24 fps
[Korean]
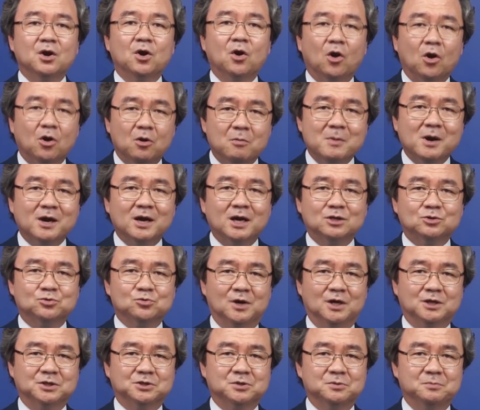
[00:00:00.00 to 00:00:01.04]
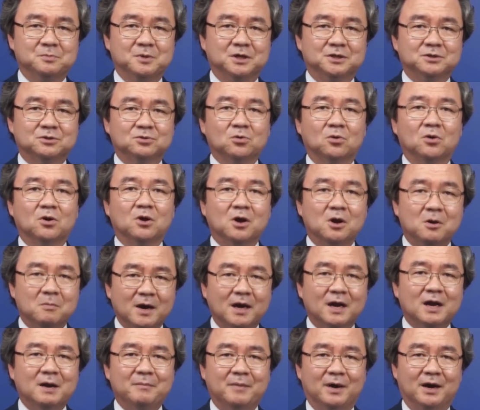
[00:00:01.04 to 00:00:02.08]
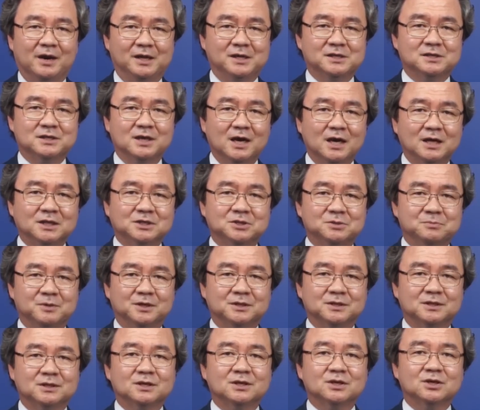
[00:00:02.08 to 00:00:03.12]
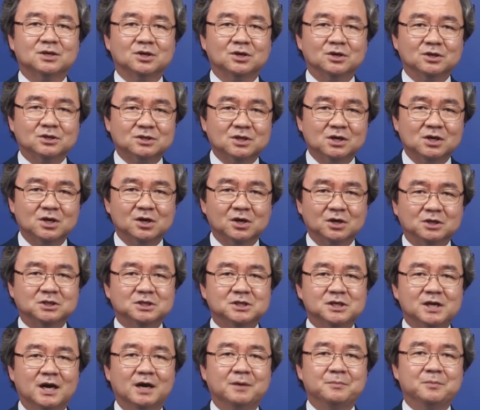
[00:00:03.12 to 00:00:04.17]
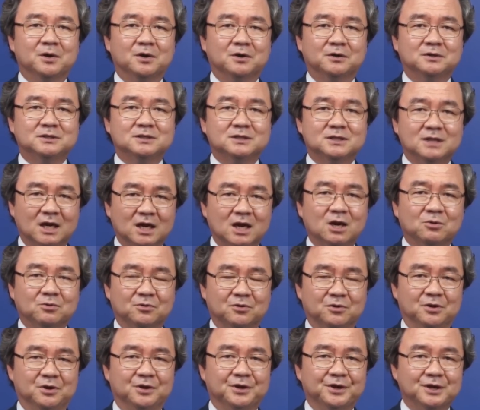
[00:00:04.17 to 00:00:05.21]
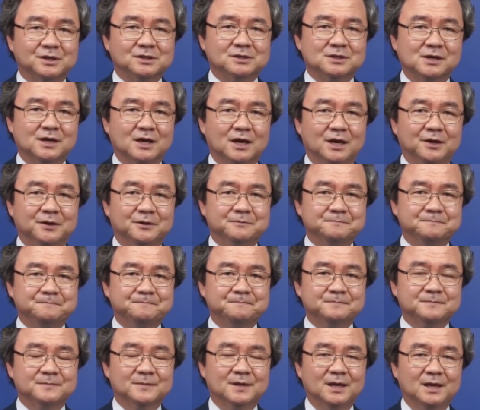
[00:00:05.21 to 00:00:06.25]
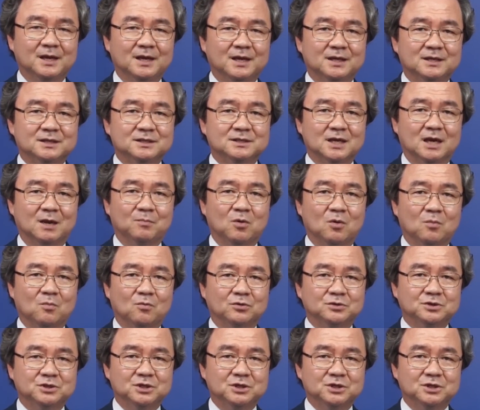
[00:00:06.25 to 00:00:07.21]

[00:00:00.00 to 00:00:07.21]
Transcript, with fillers: 얼마나 좋았으면 또 얼마나 많이 쌓았으면 그것을 의지하며 자랑으로 여겼을까요? 자, 본문